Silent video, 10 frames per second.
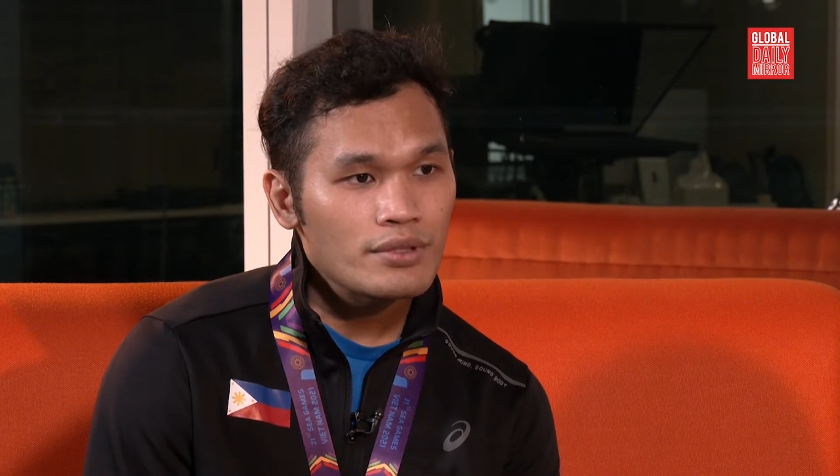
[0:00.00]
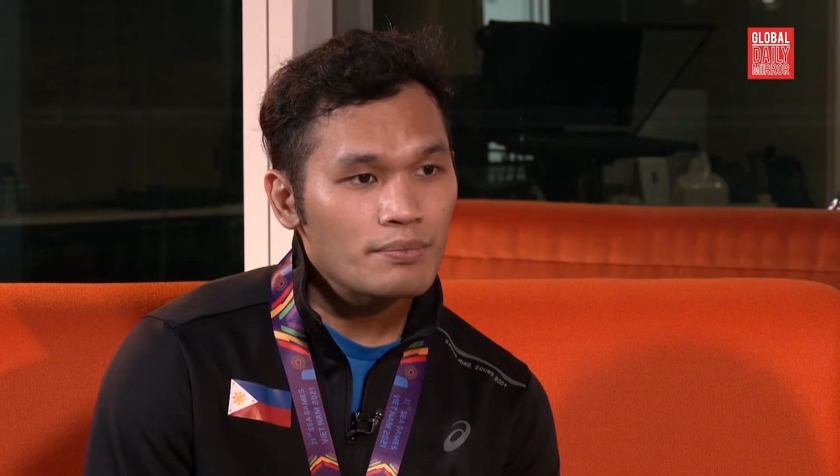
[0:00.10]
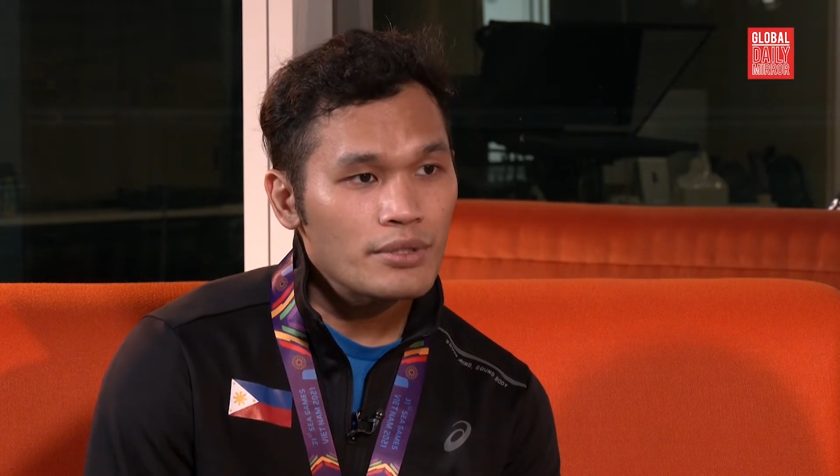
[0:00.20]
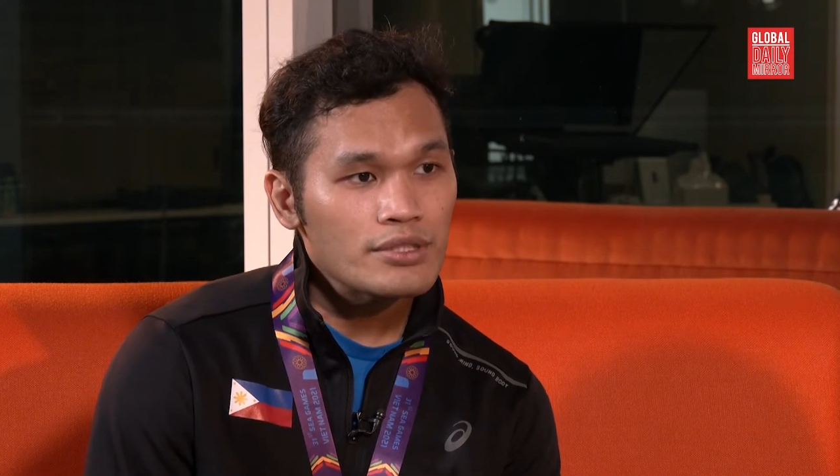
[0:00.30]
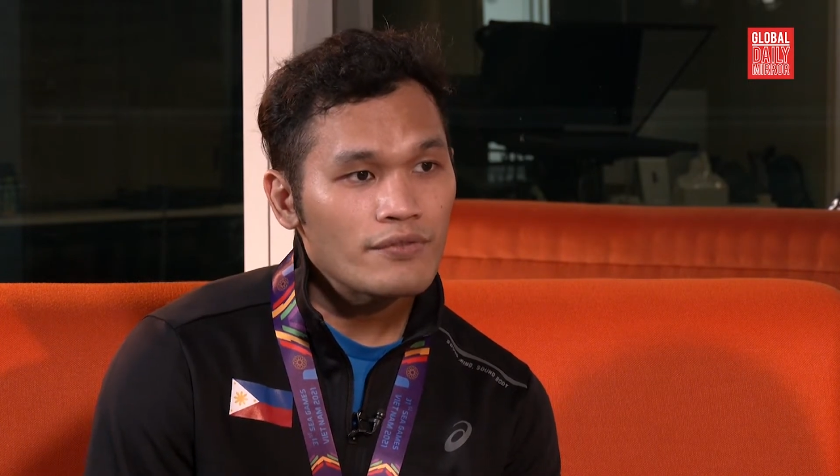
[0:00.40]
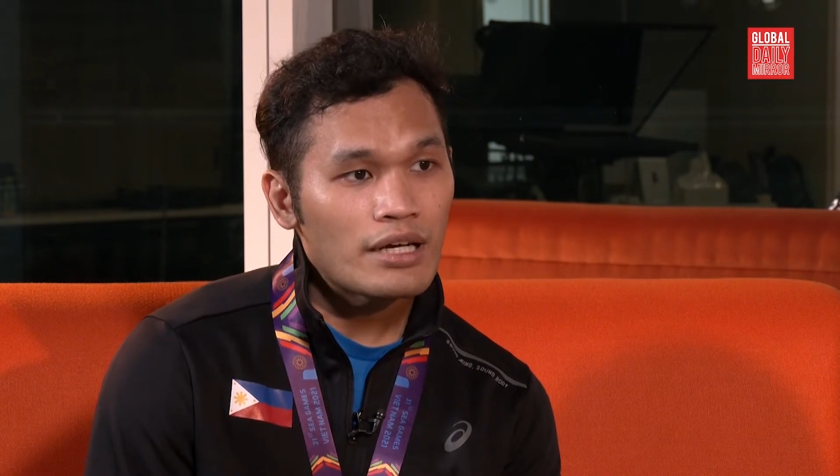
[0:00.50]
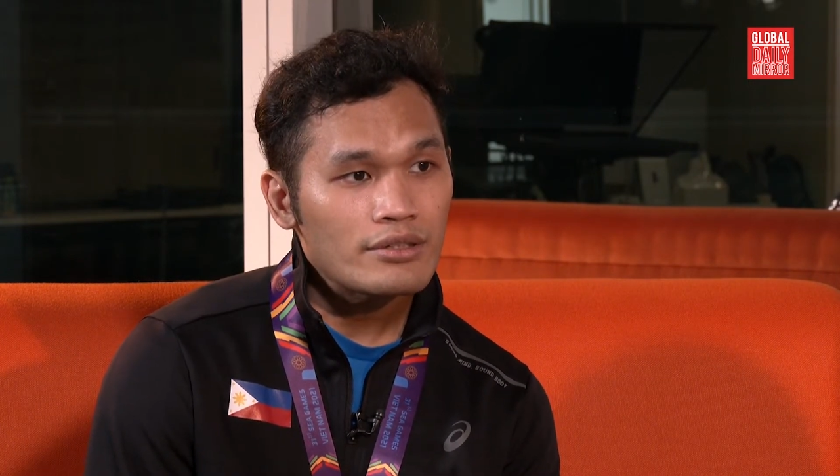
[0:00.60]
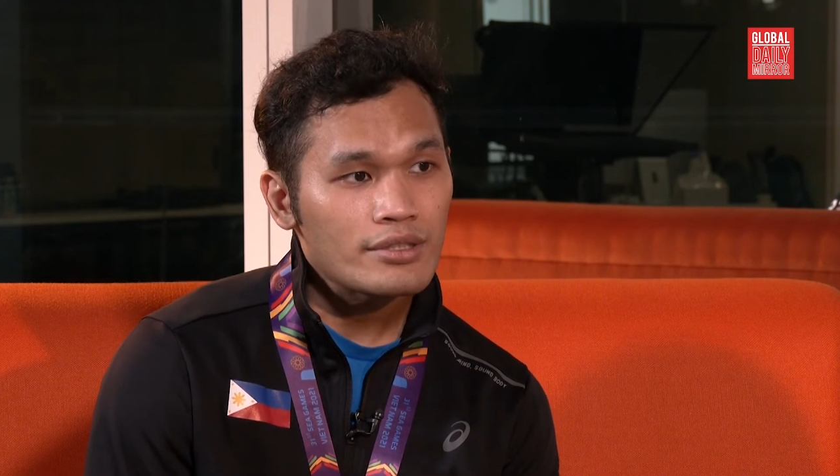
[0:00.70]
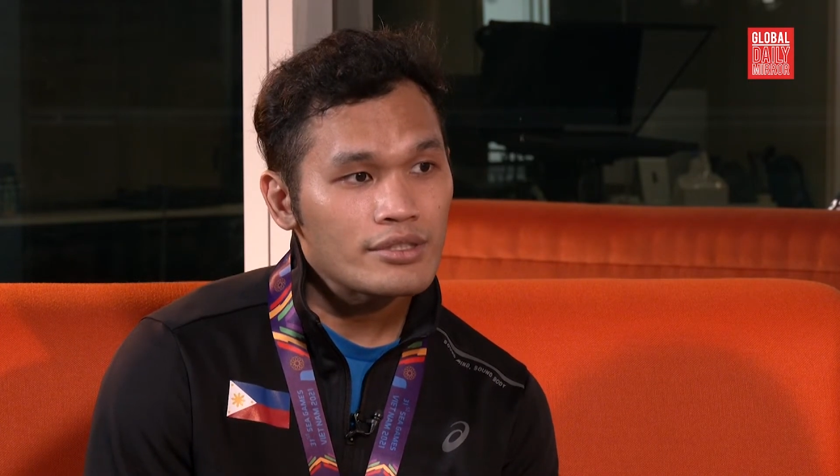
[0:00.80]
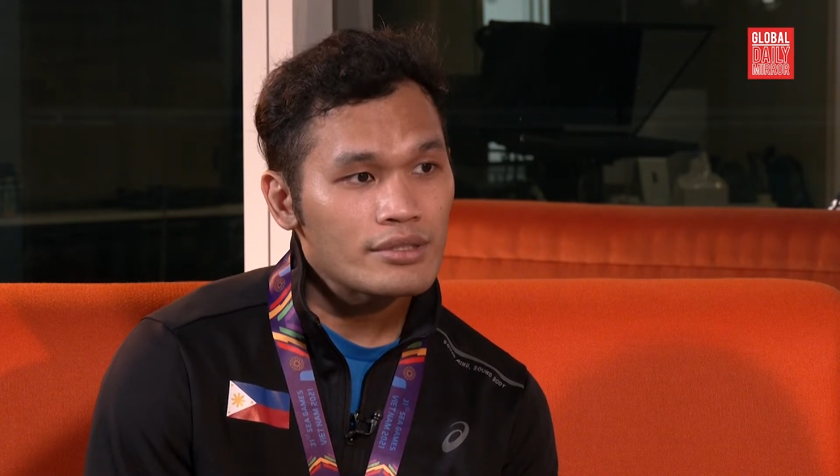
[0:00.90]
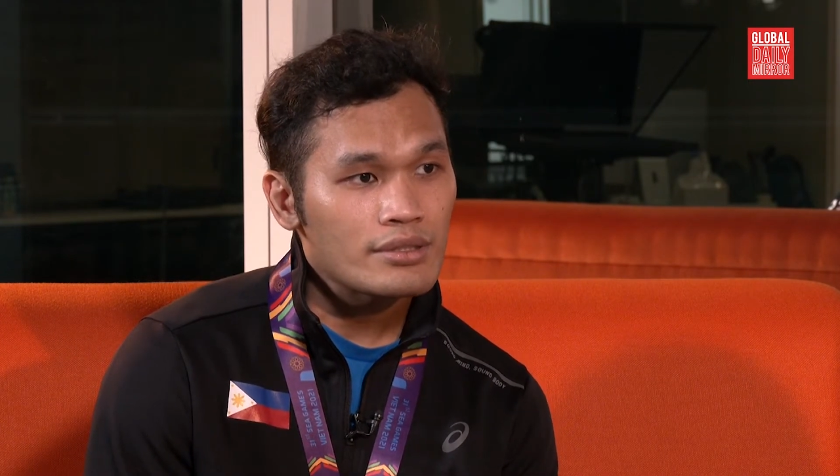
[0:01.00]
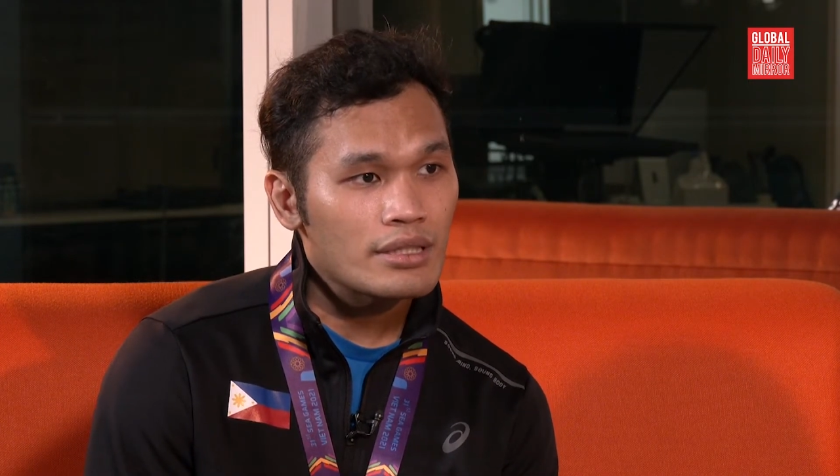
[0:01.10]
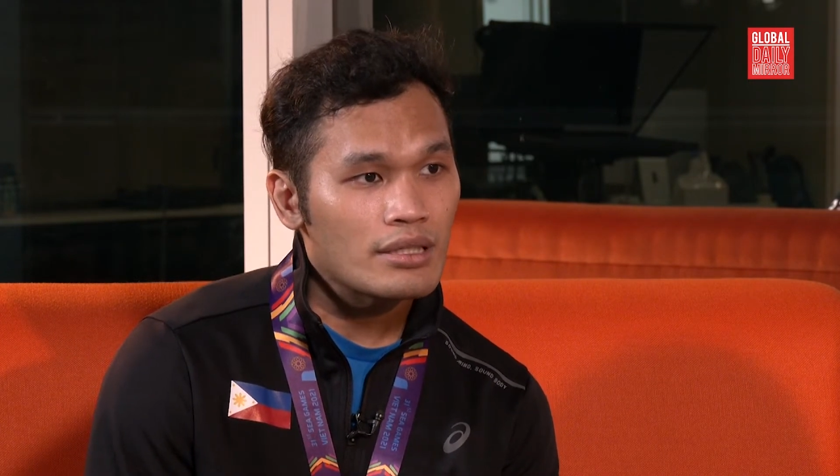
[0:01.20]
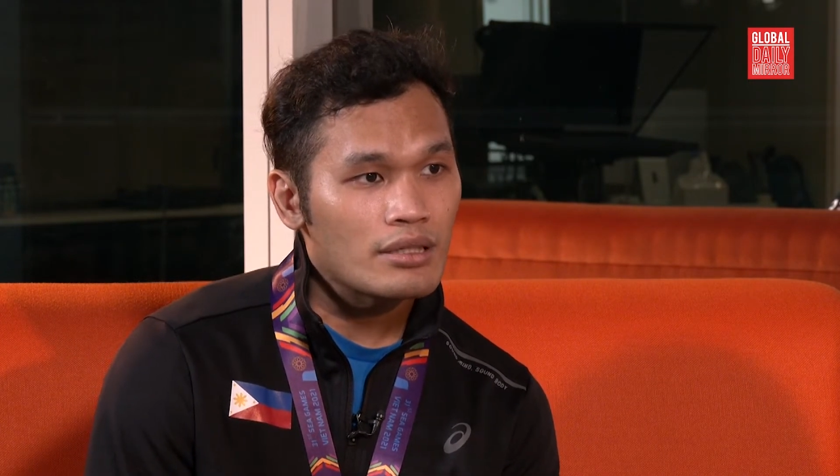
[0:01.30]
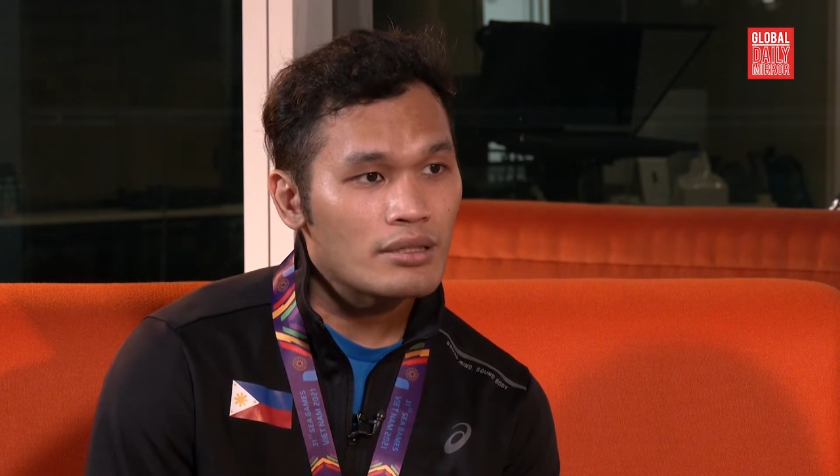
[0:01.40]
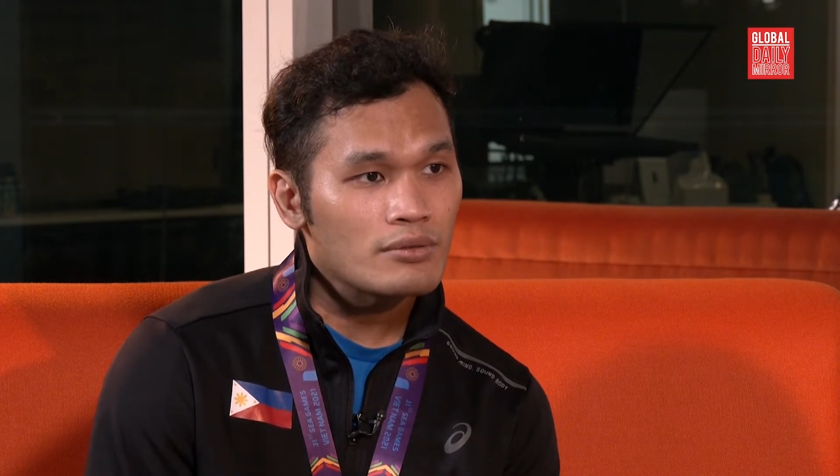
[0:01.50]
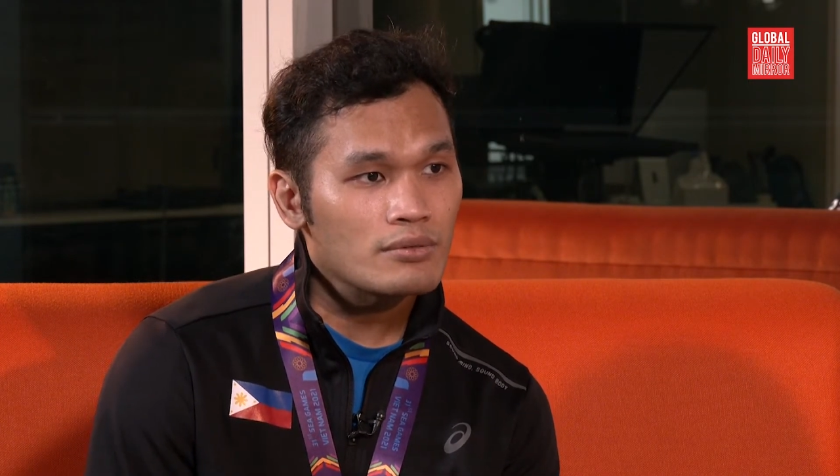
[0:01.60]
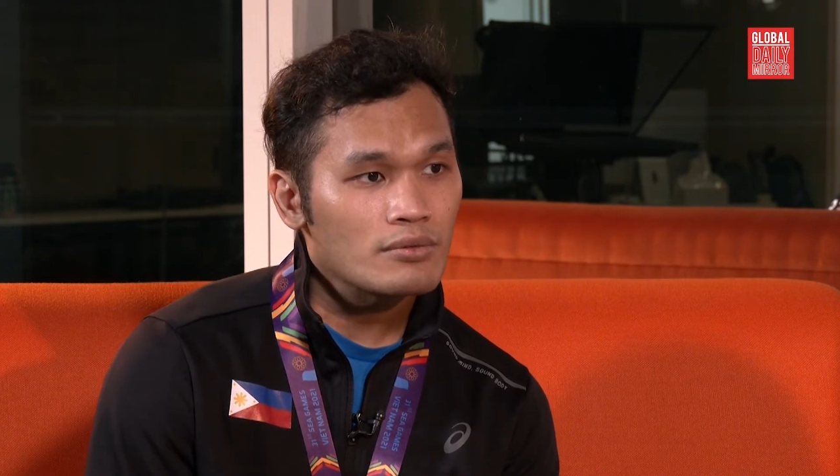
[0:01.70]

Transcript: the plus factors na